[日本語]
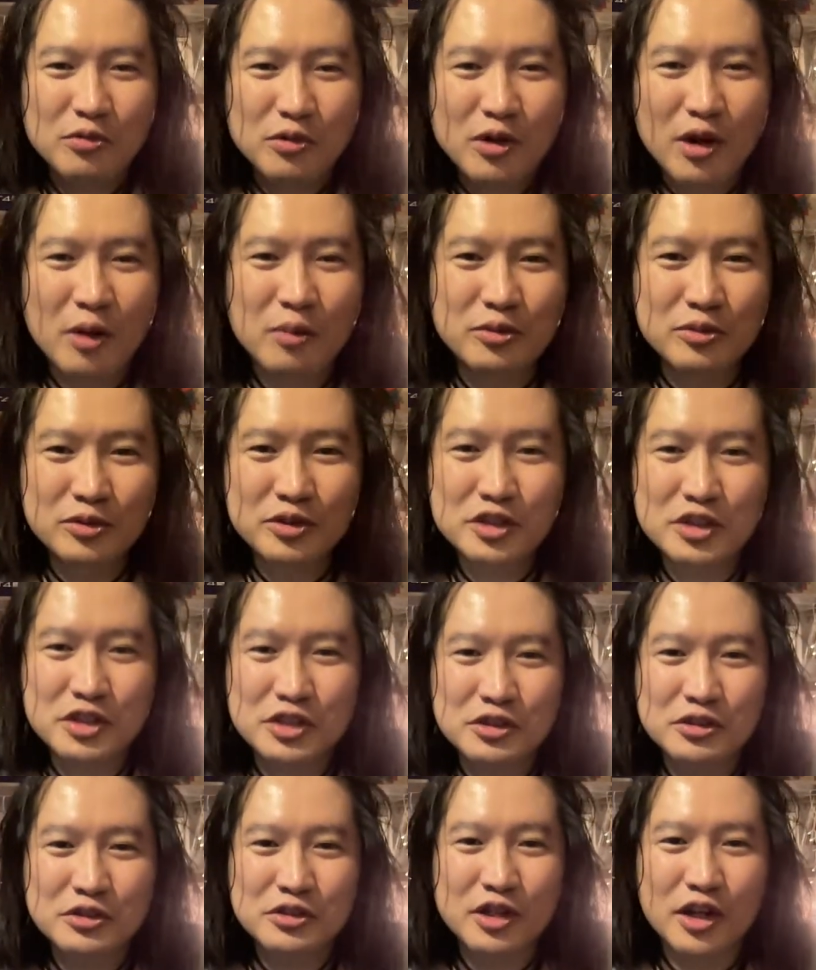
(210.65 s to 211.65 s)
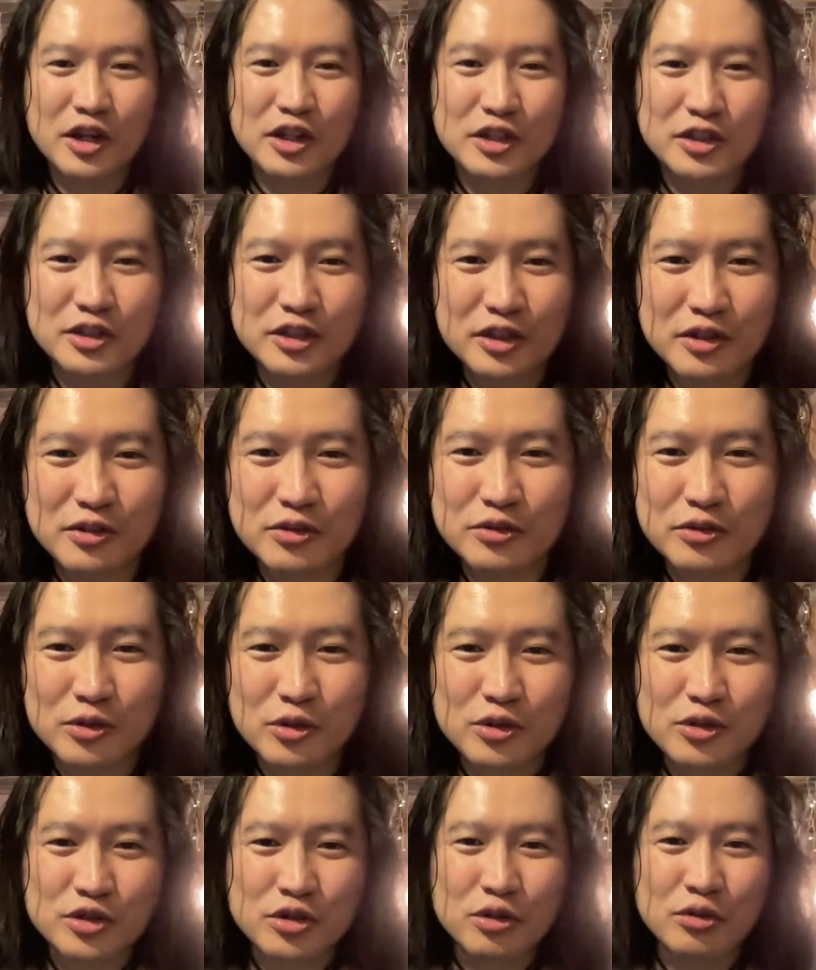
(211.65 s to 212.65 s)
株主優待
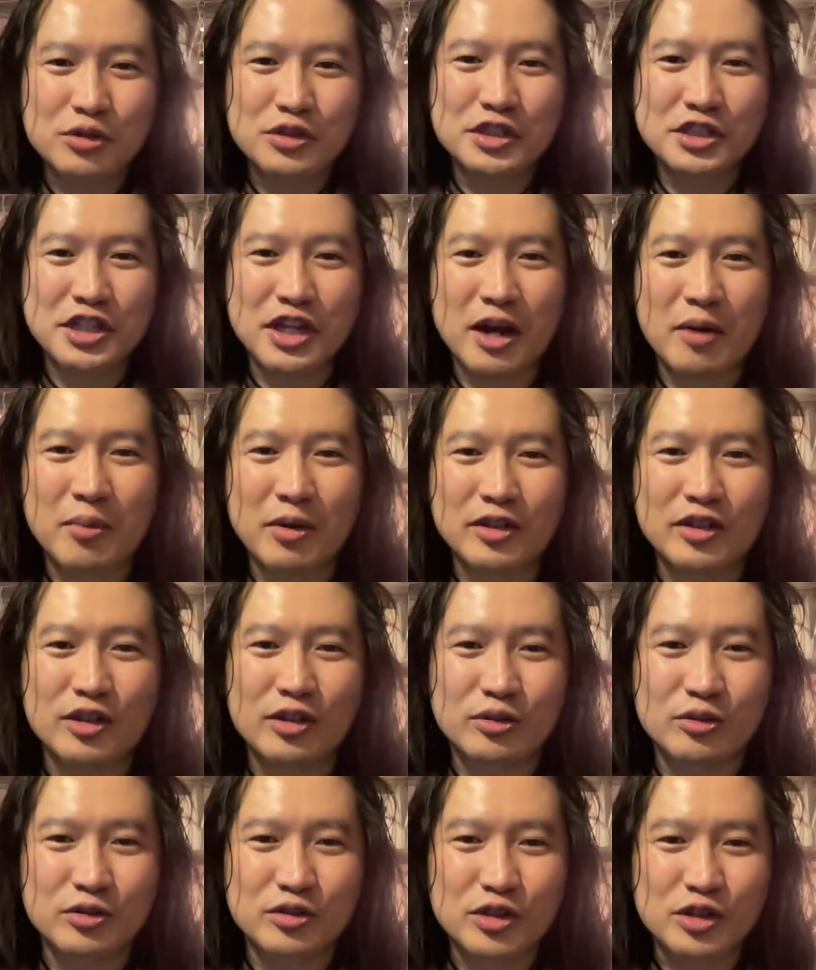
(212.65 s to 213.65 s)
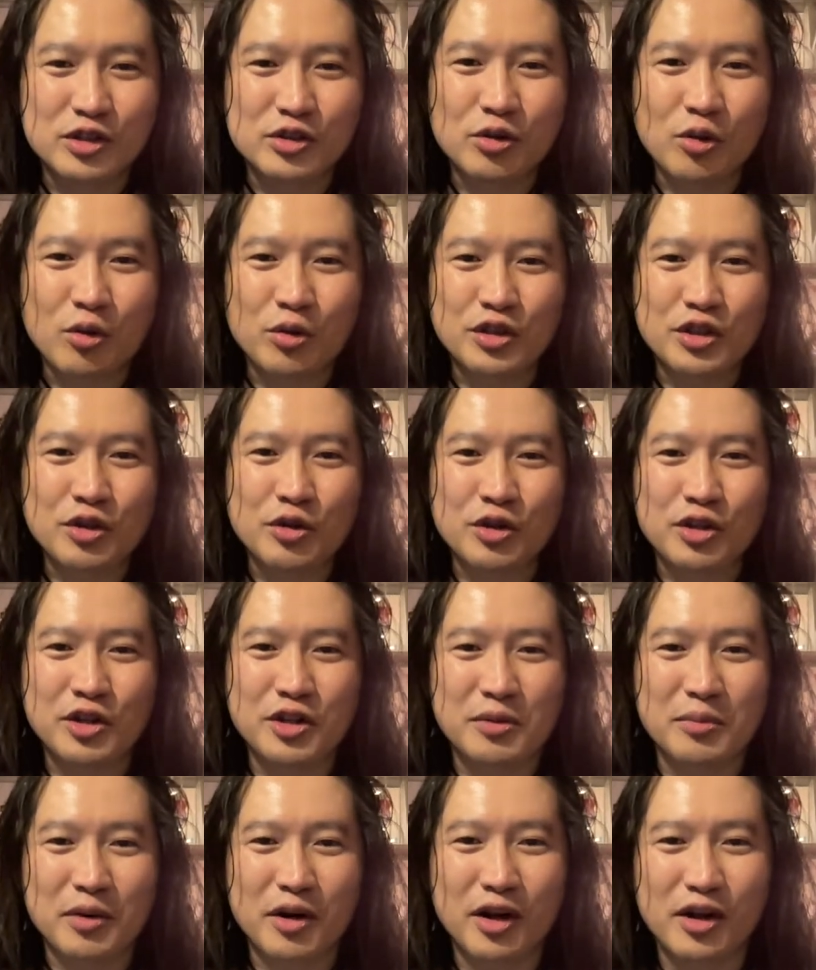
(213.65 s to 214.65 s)
の食事券余ってるんで、そこでよけ
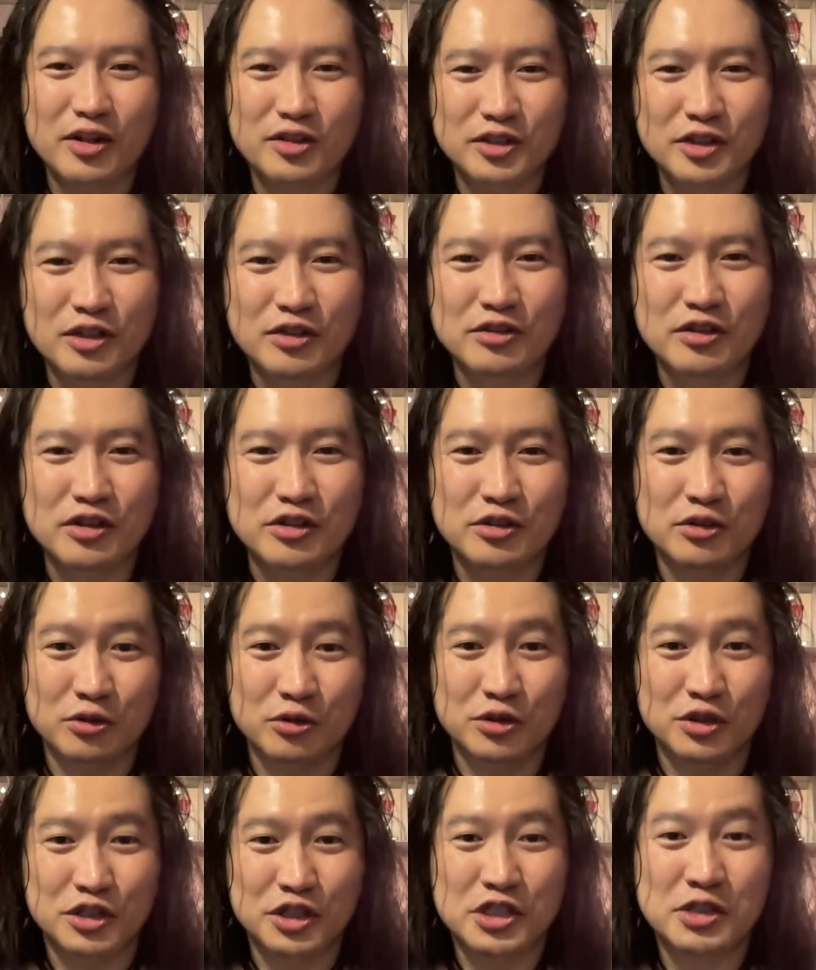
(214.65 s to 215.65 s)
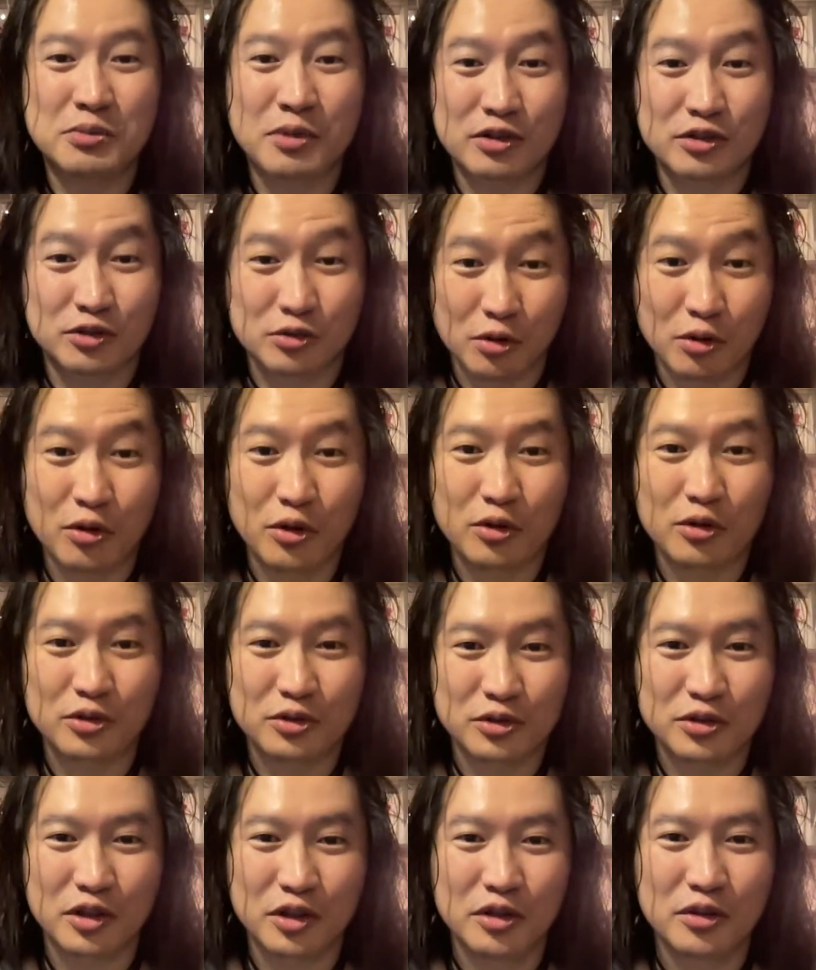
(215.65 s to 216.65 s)
れば全然食事しますよっ
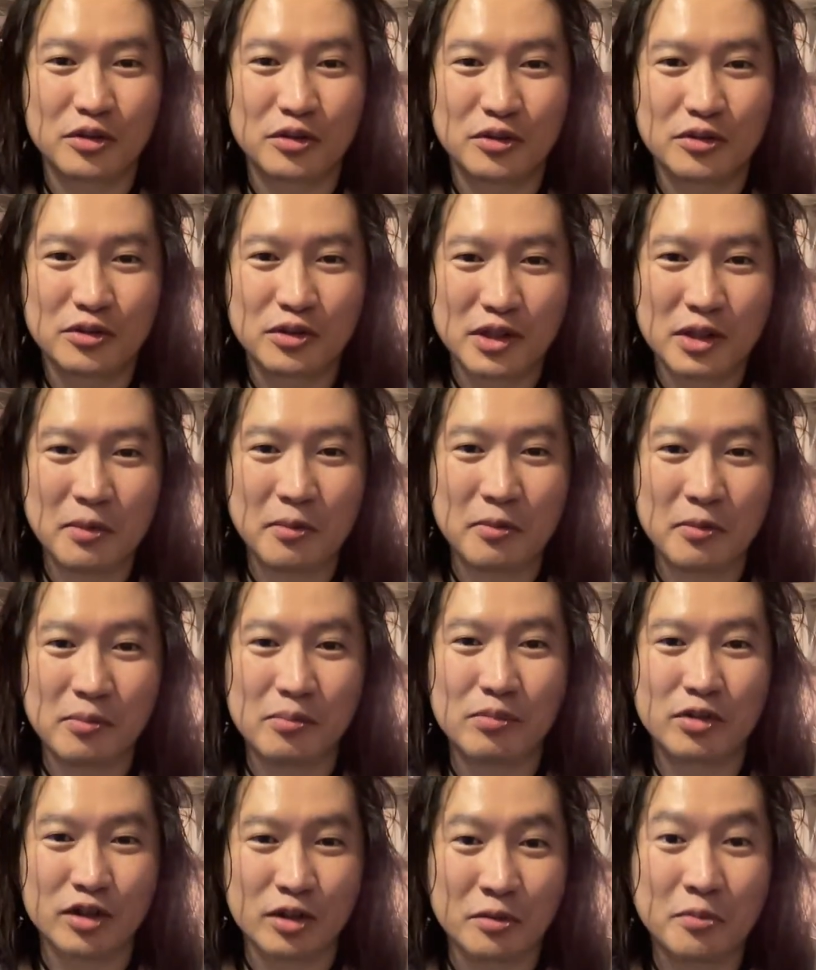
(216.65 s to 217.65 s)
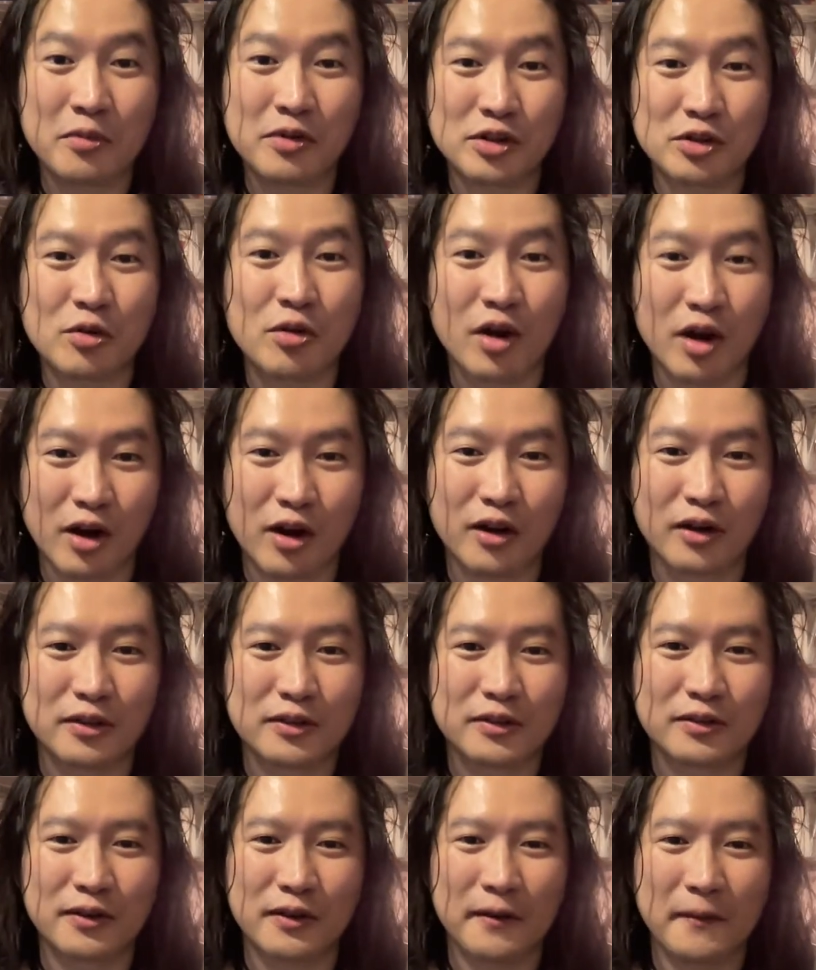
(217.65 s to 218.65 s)
て、食べましょうかっ
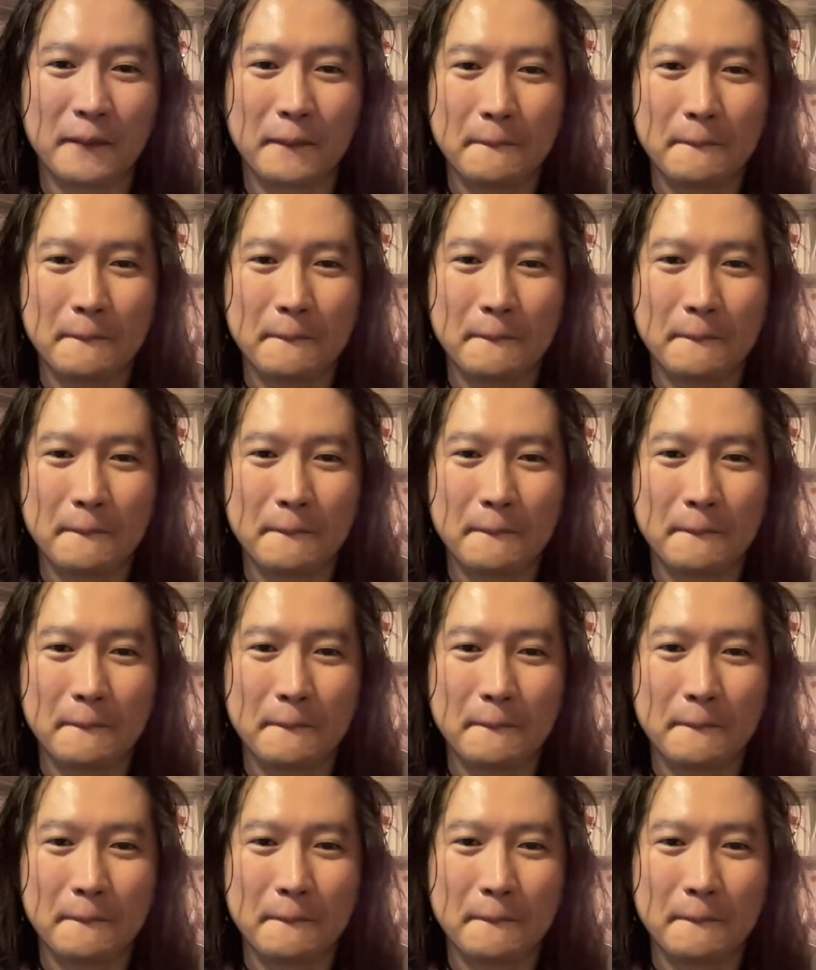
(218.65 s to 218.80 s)
て